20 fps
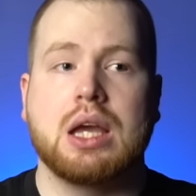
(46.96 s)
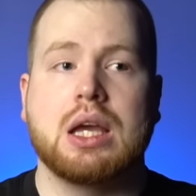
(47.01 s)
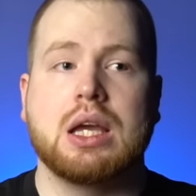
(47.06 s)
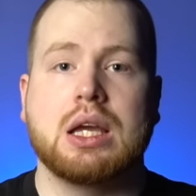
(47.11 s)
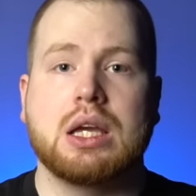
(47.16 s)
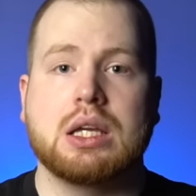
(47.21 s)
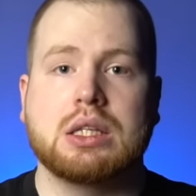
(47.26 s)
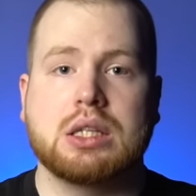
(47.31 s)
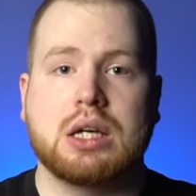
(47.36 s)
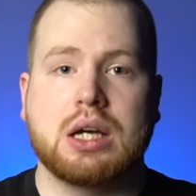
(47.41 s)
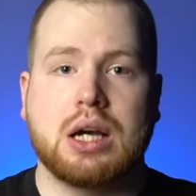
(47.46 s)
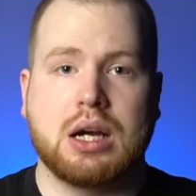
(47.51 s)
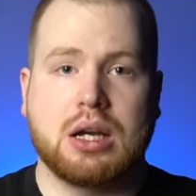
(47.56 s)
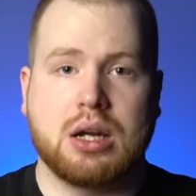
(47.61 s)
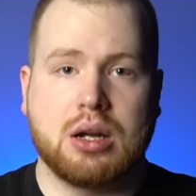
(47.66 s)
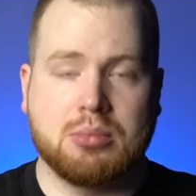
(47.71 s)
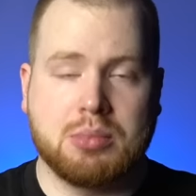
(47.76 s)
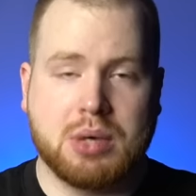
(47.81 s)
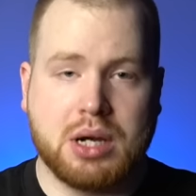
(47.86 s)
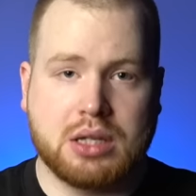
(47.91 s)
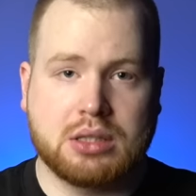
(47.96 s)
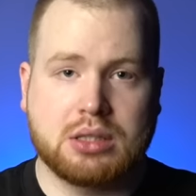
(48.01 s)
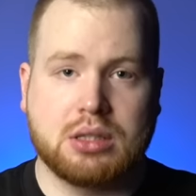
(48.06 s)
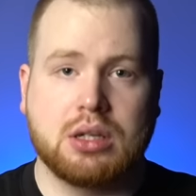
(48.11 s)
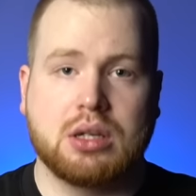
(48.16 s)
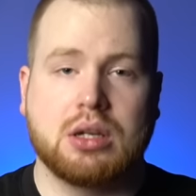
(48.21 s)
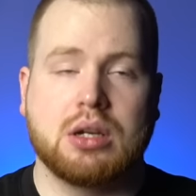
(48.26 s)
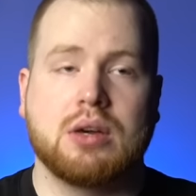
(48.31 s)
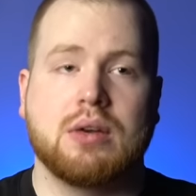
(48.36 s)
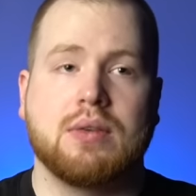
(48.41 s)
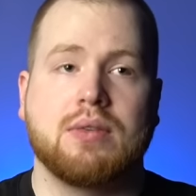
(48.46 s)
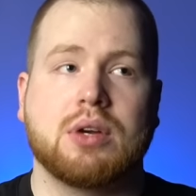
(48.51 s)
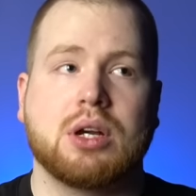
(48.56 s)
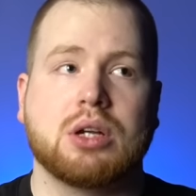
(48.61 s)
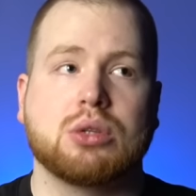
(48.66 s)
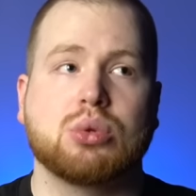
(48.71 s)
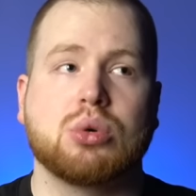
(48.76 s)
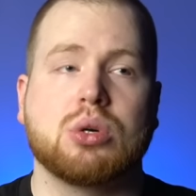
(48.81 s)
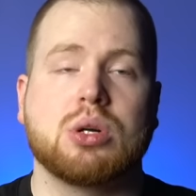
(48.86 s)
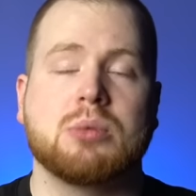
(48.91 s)
Это аромат, в
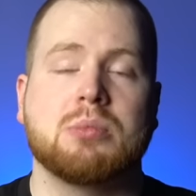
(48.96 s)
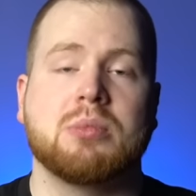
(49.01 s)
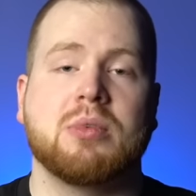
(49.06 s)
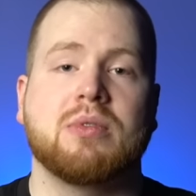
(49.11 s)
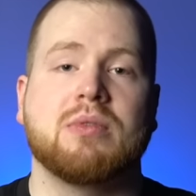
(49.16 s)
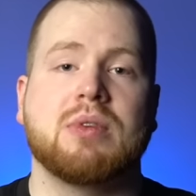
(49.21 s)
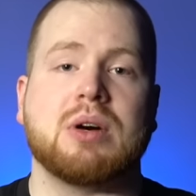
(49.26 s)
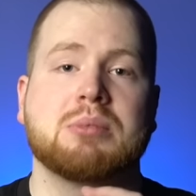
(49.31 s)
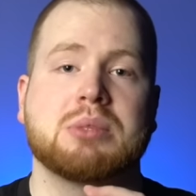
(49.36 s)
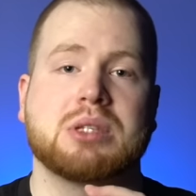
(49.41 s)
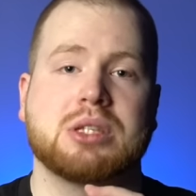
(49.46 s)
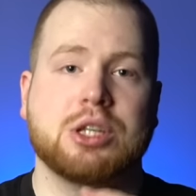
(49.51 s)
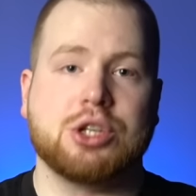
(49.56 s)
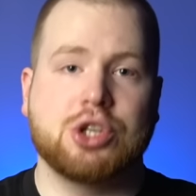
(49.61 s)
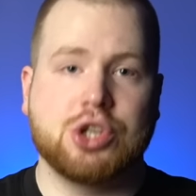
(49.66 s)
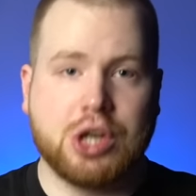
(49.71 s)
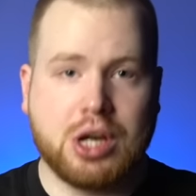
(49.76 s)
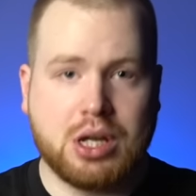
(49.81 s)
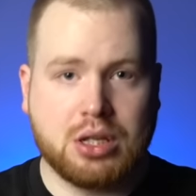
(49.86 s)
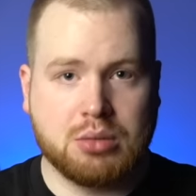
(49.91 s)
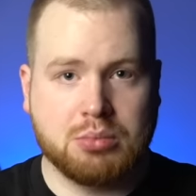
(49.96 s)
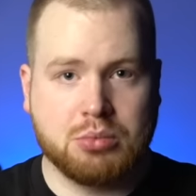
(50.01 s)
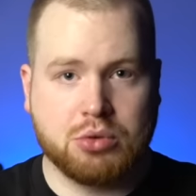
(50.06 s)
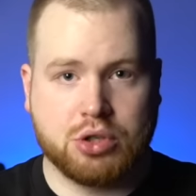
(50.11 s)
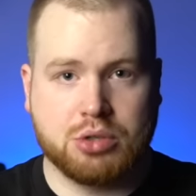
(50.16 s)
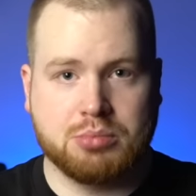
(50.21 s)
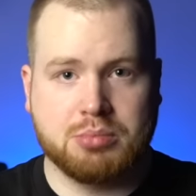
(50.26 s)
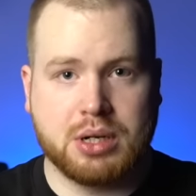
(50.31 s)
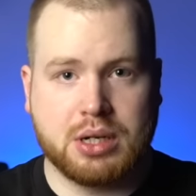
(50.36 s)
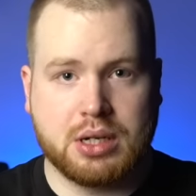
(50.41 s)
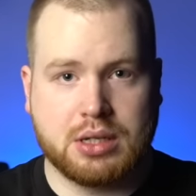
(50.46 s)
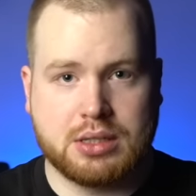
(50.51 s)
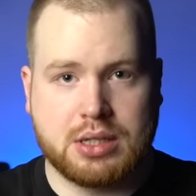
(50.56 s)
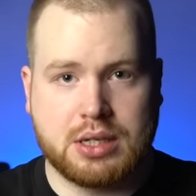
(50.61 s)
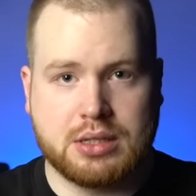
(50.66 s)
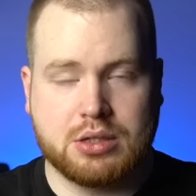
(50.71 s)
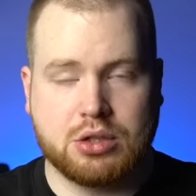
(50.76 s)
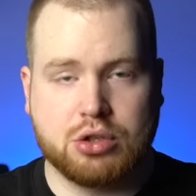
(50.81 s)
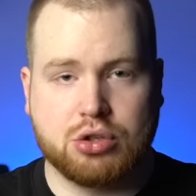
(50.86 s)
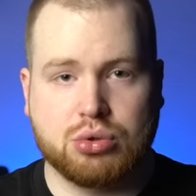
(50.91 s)
котором вам сначала может
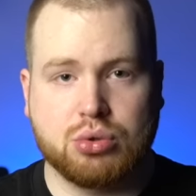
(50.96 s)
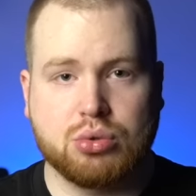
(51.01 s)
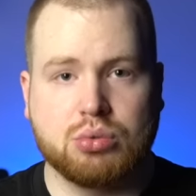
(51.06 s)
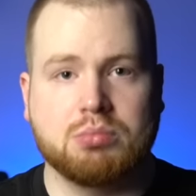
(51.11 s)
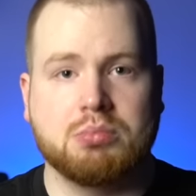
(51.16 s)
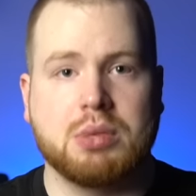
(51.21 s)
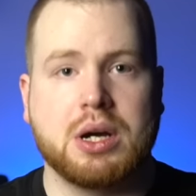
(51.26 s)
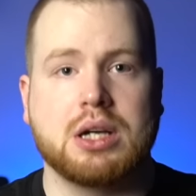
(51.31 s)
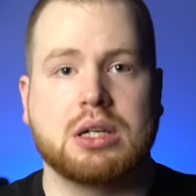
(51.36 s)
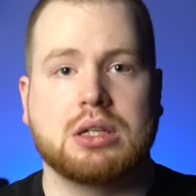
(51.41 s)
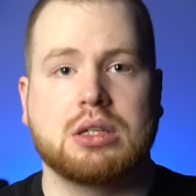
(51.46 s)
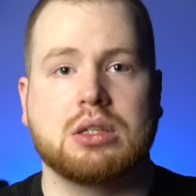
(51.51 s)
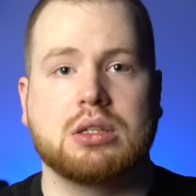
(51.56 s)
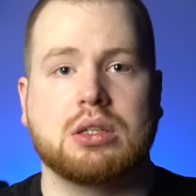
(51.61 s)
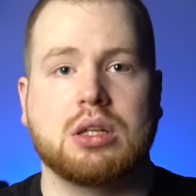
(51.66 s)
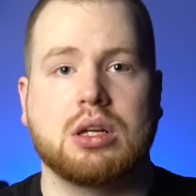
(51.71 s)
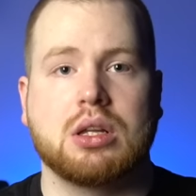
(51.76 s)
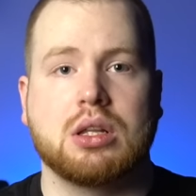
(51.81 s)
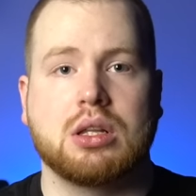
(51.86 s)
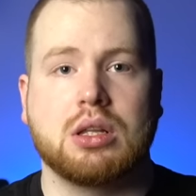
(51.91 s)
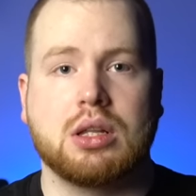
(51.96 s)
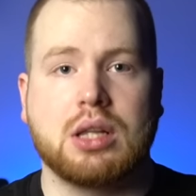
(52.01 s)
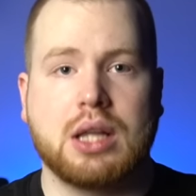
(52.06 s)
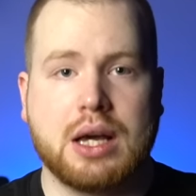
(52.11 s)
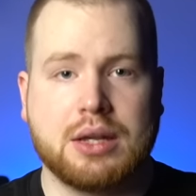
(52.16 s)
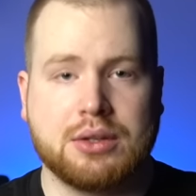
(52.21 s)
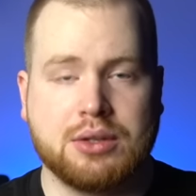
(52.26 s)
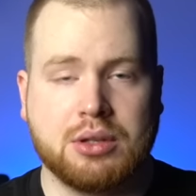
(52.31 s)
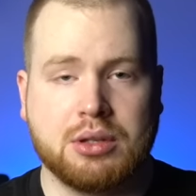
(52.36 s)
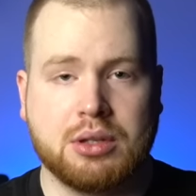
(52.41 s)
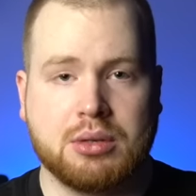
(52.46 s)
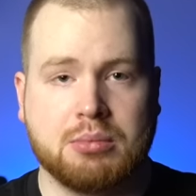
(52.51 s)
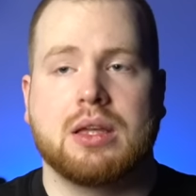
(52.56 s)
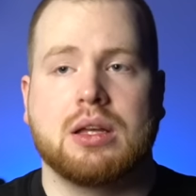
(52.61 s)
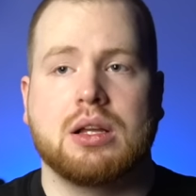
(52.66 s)
показаться, что он пахнет ладаном.